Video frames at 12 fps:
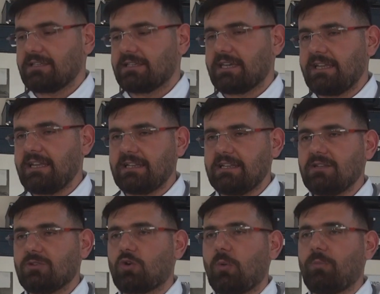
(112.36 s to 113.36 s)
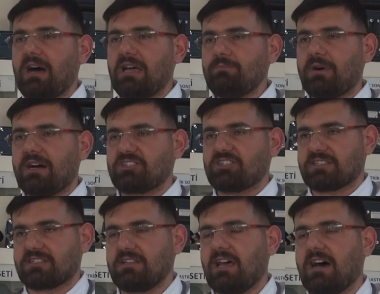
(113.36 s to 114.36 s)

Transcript: Kenenin kopan parçasının